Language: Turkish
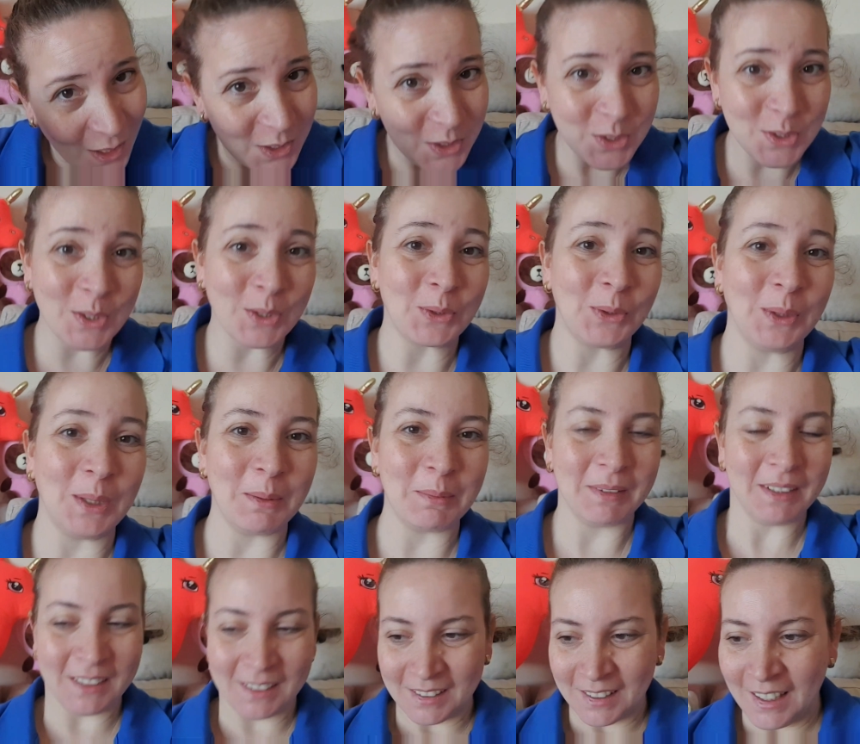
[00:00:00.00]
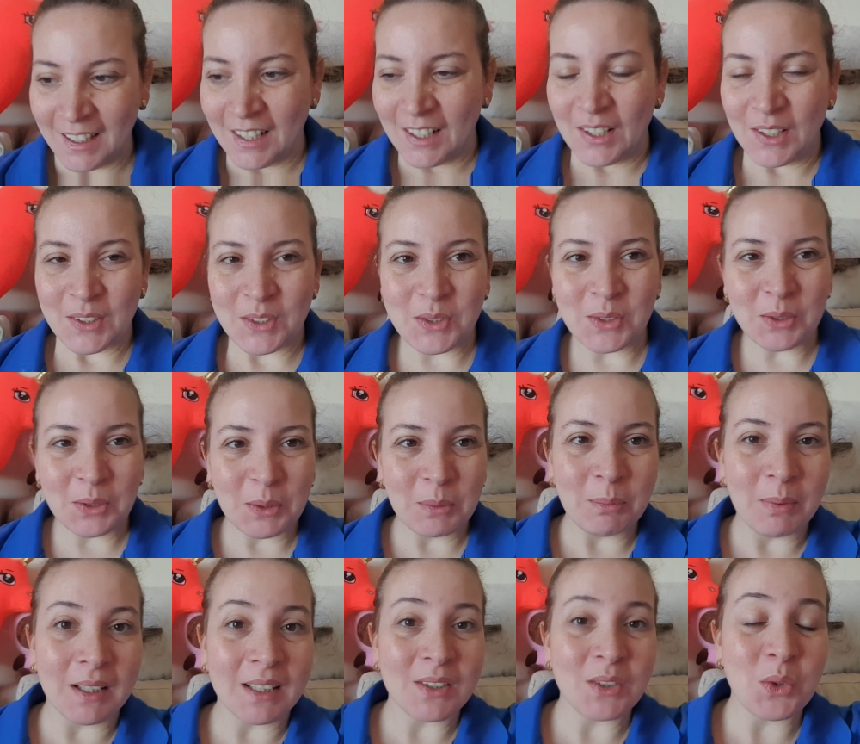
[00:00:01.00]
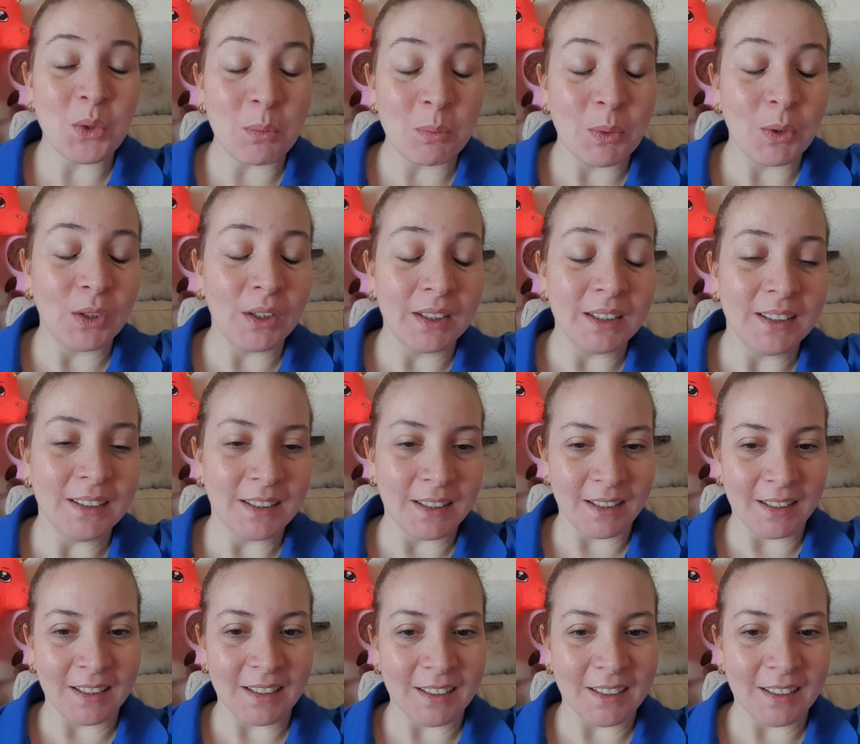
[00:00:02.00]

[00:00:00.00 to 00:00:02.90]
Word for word: Azıcık olabilir. Çünkü ben çok böyle e,